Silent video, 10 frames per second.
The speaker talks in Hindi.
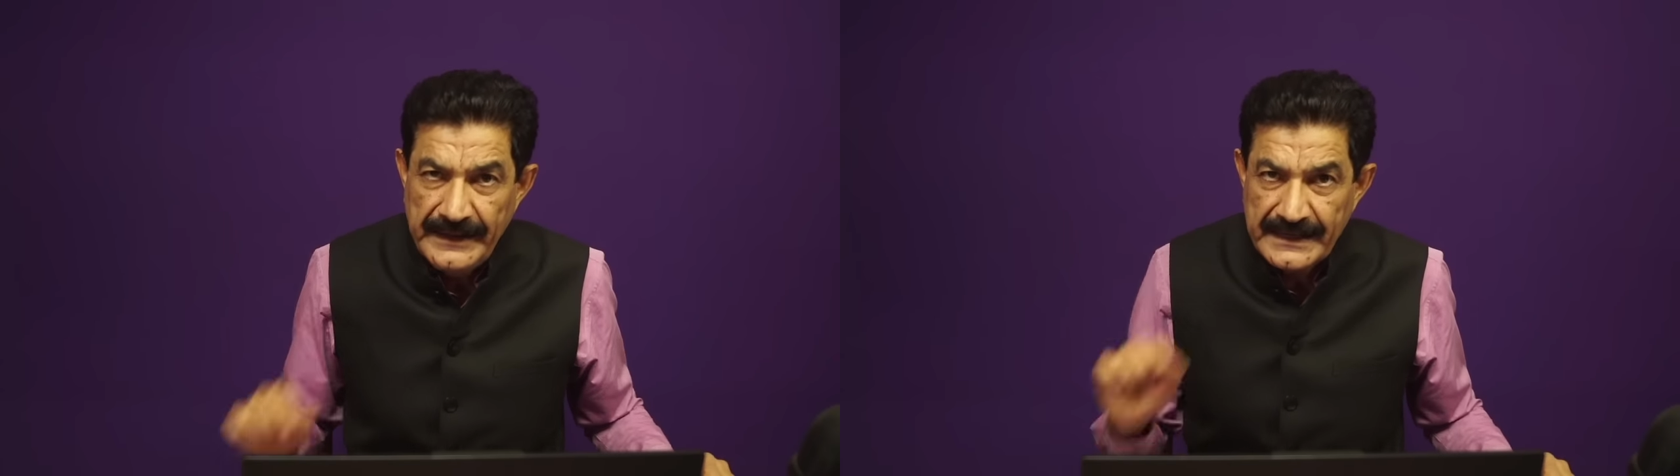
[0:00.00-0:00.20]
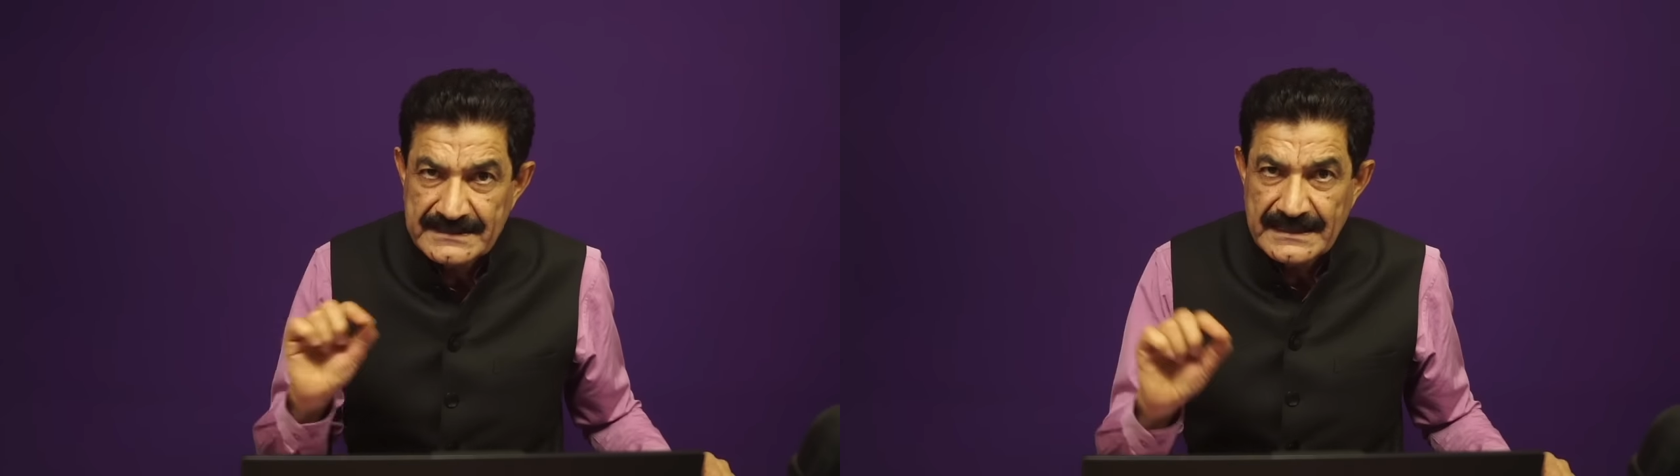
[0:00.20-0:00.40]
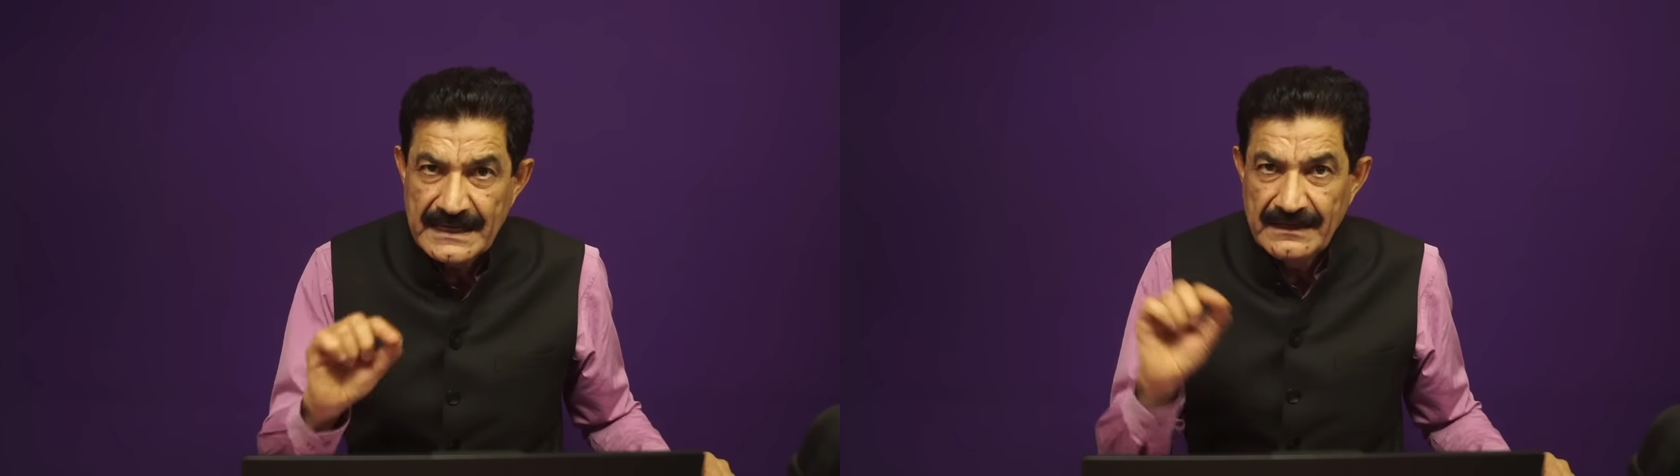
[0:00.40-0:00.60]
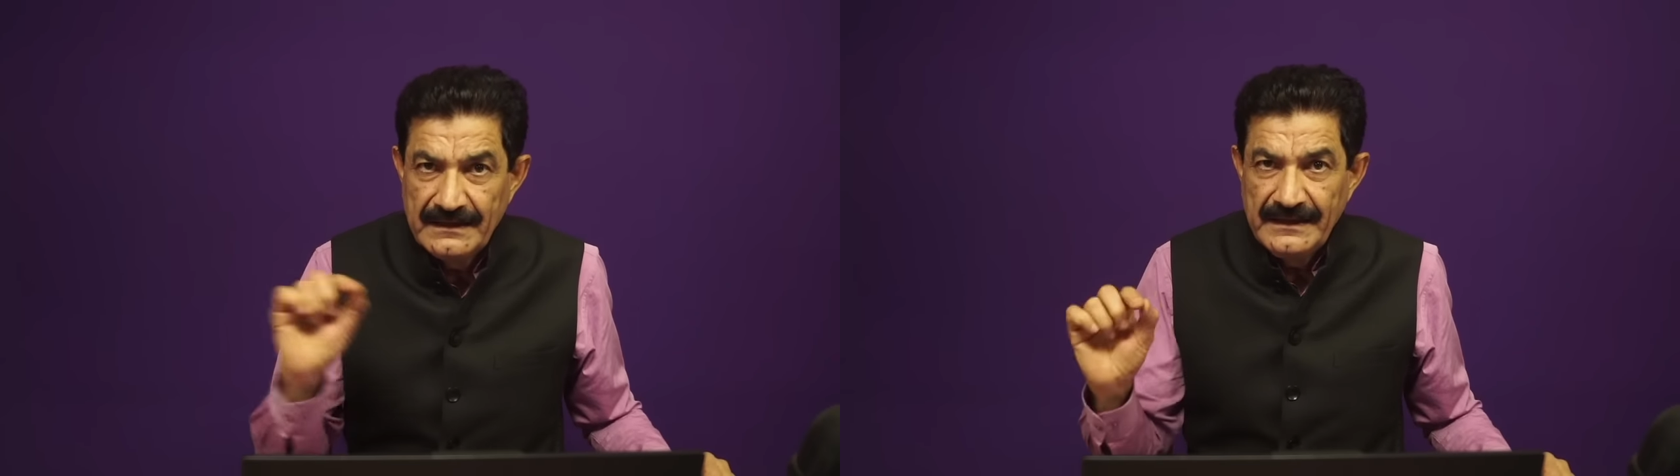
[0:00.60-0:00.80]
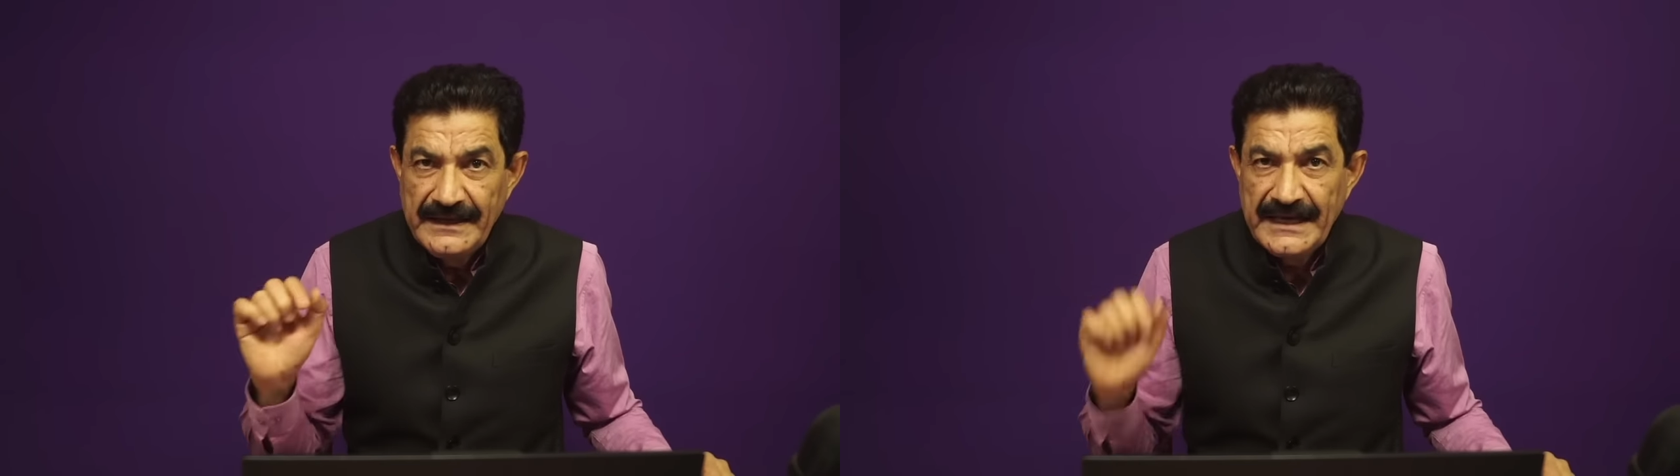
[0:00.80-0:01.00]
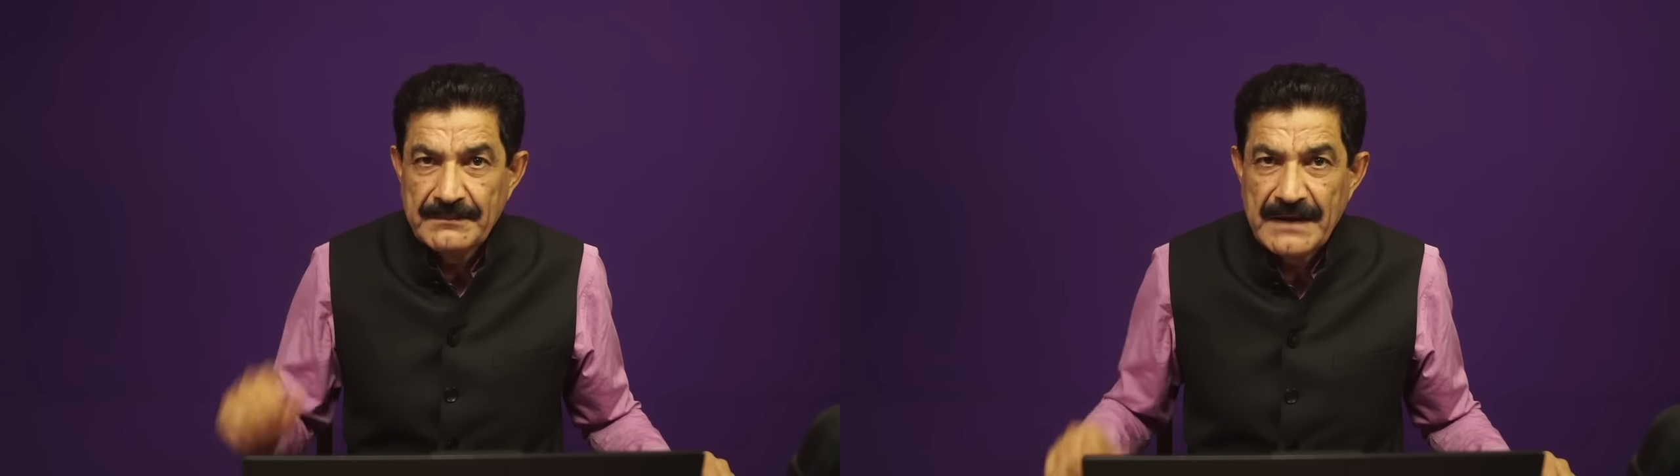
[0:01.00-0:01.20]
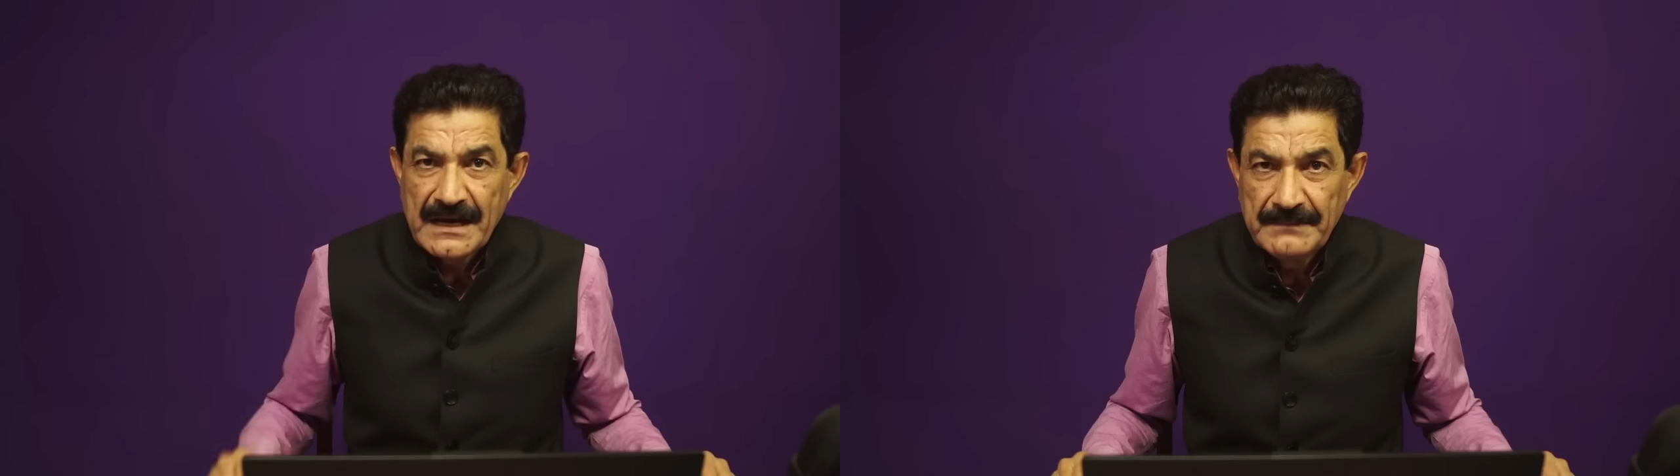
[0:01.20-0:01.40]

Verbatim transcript: एक सेल एक बार